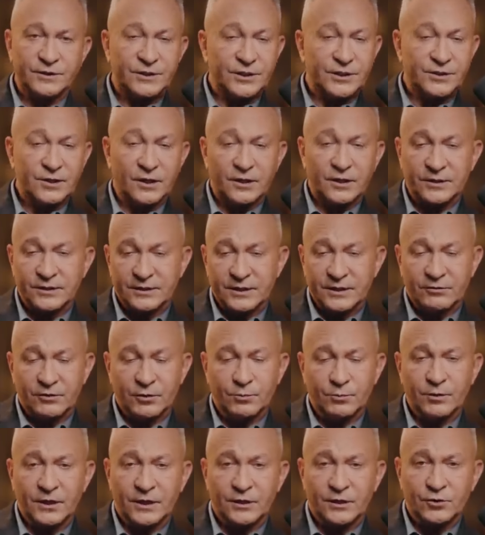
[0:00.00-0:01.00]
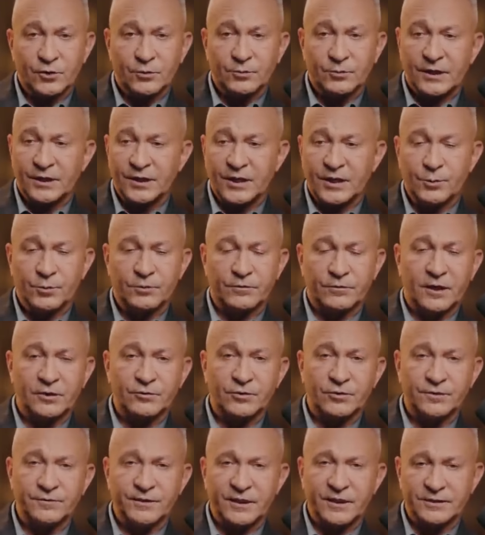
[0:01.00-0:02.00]
Сначала разговор был о том, какие
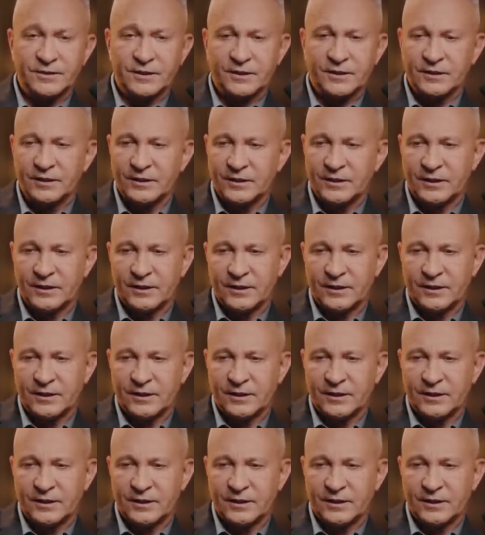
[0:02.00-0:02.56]
бывают инвесторы.